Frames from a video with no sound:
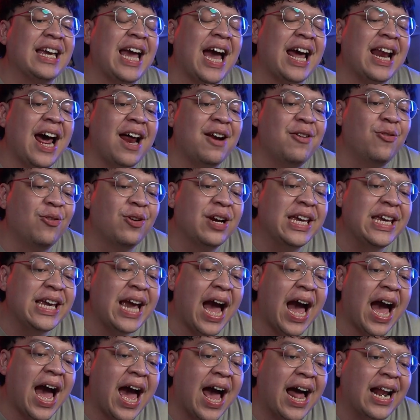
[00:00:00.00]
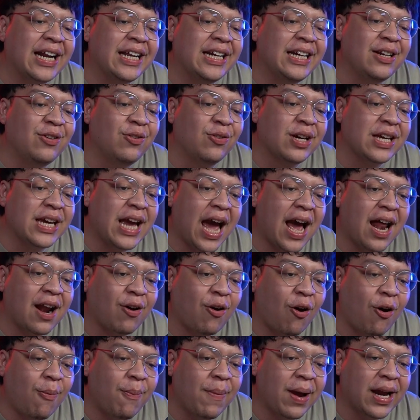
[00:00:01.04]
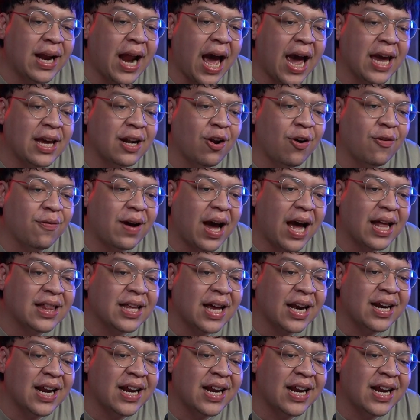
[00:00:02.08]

ada Nugi Al. Ini Nugi Al komen I love Qatar